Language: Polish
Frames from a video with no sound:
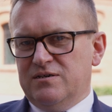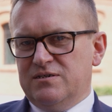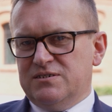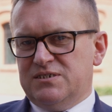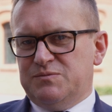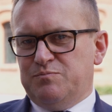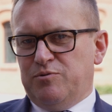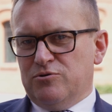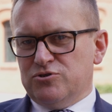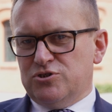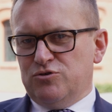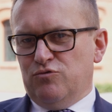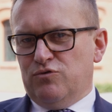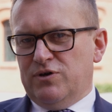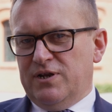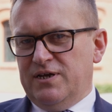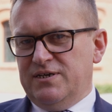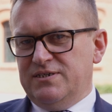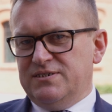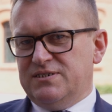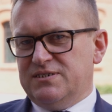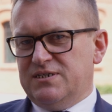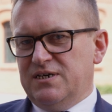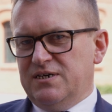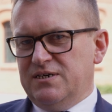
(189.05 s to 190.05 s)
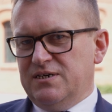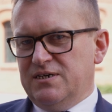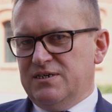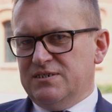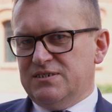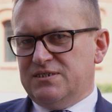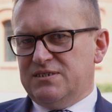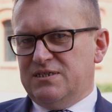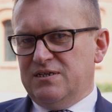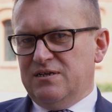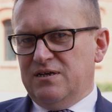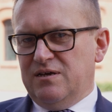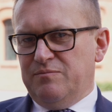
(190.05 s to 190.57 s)
zboże ukraińskie
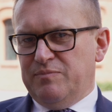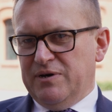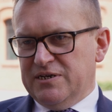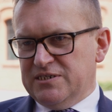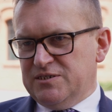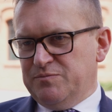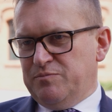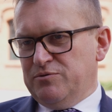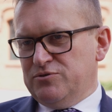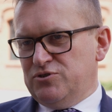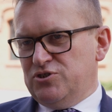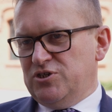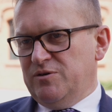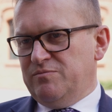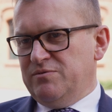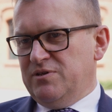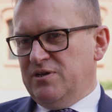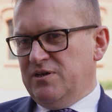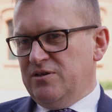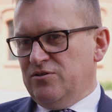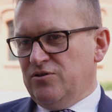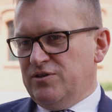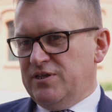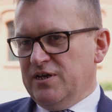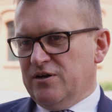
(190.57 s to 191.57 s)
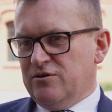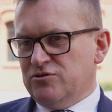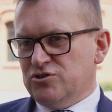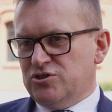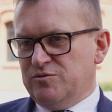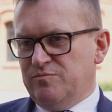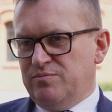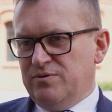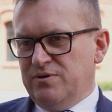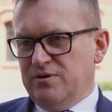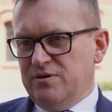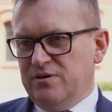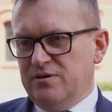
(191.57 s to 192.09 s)
jest bardzo potrzebne do tego,
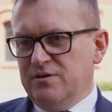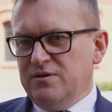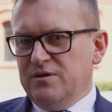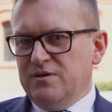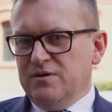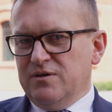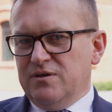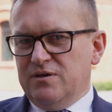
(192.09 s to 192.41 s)
żeby